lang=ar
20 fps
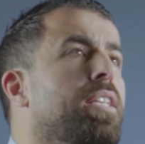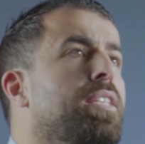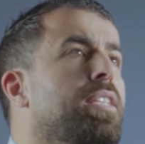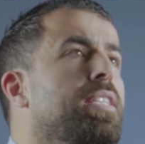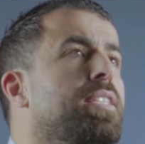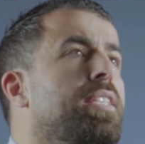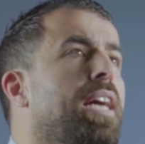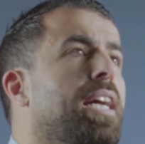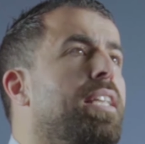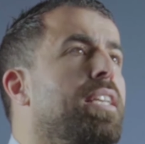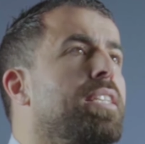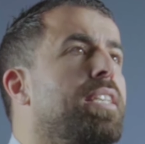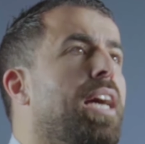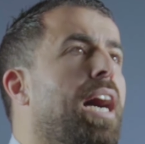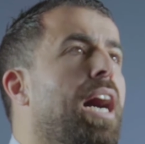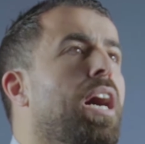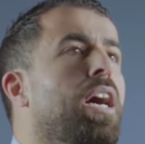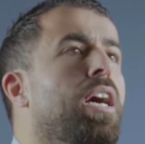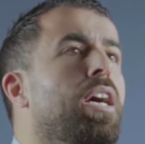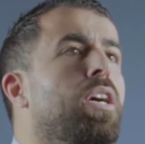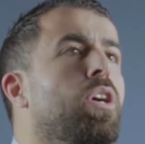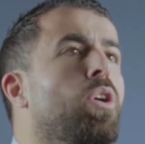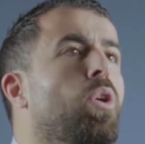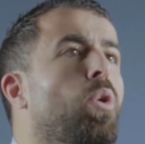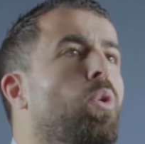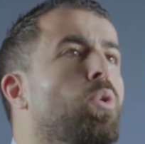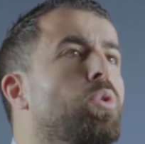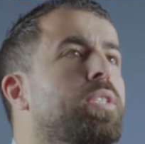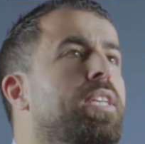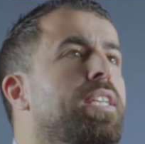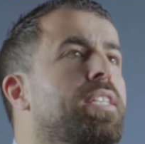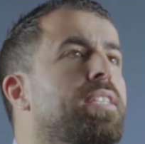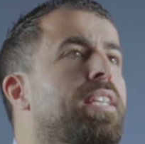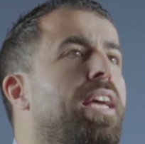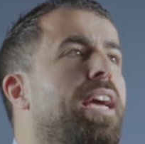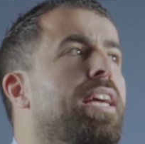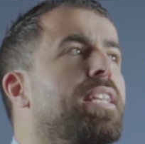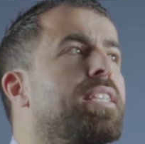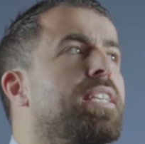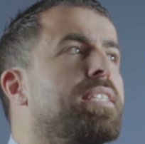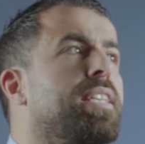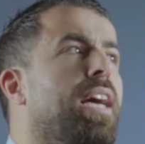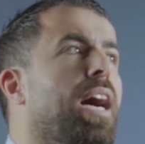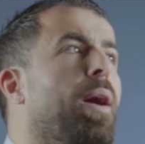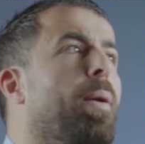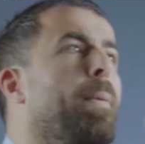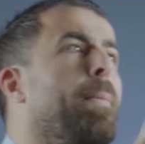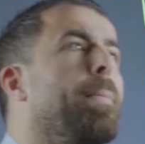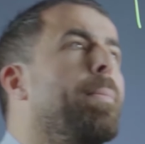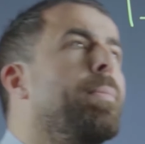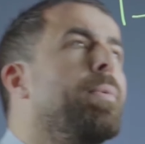تسعة تسعة وستة تسعة